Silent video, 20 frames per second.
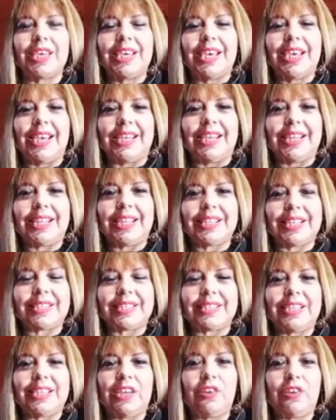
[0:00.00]
en este
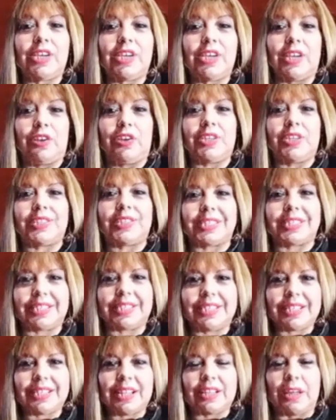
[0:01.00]
siglo y que nos
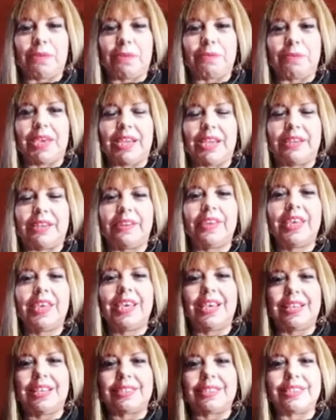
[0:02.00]
necesita también
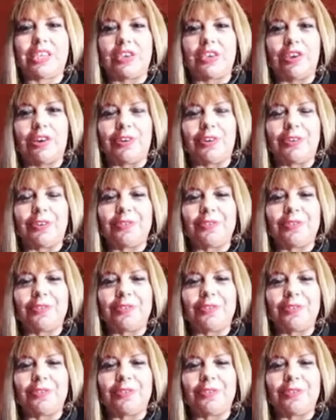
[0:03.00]
el Señor.